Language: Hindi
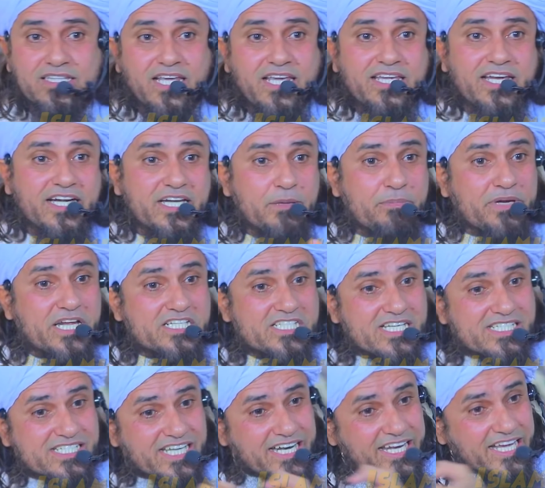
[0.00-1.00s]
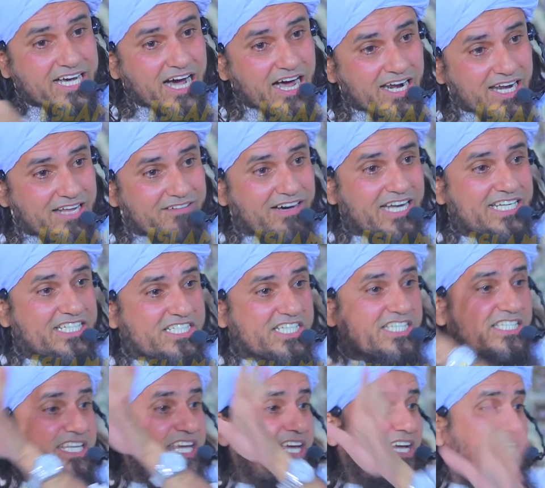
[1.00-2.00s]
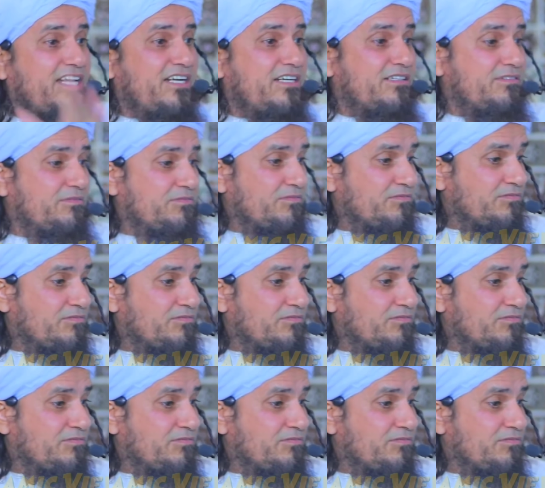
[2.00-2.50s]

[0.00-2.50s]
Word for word: जाती ये डिप्रेशन से निकालने वाली चीज़ें हैं